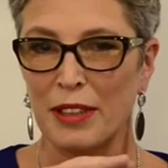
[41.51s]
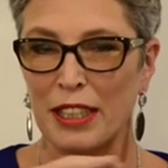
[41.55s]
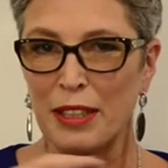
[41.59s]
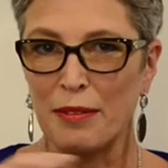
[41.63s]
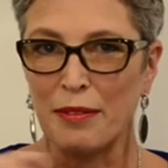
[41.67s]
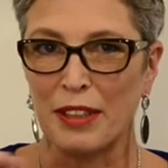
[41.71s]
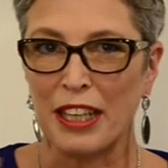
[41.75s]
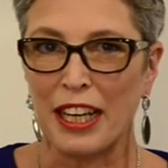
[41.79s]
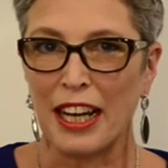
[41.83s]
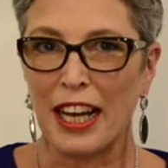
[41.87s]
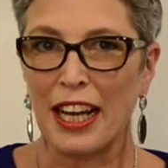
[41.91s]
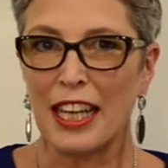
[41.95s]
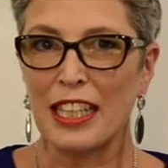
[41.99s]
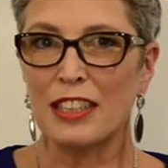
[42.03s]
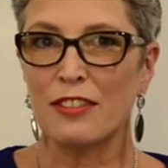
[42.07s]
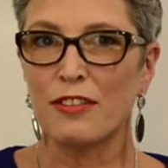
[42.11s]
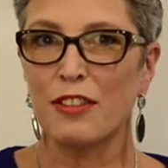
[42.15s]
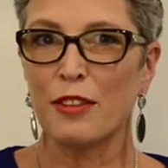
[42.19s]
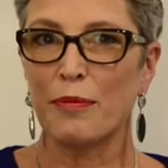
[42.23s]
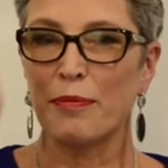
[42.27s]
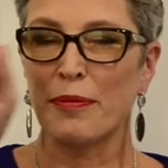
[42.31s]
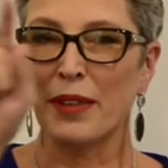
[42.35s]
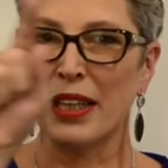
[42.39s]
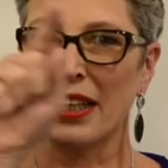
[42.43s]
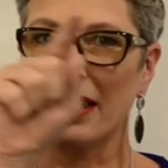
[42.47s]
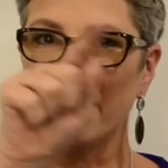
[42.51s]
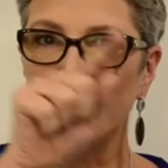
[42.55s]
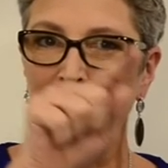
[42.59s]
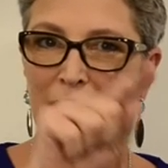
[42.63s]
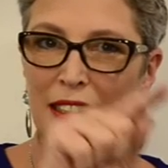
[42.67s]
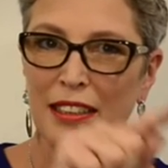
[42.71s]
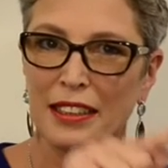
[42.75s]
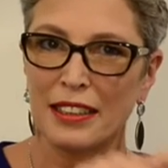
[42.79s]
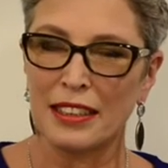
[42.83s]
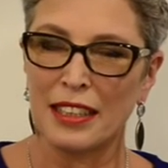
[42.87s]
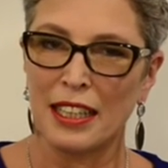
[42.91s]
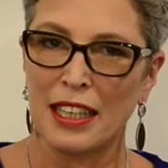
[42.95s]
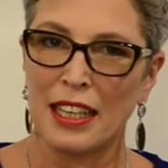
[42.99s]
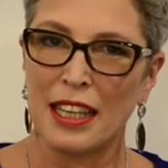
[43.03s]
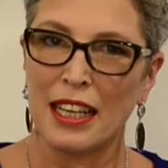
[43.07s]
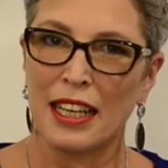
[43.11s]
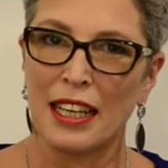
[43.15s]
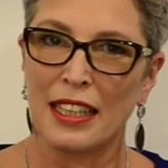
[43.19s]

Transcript: mit dem Kreis verbindet,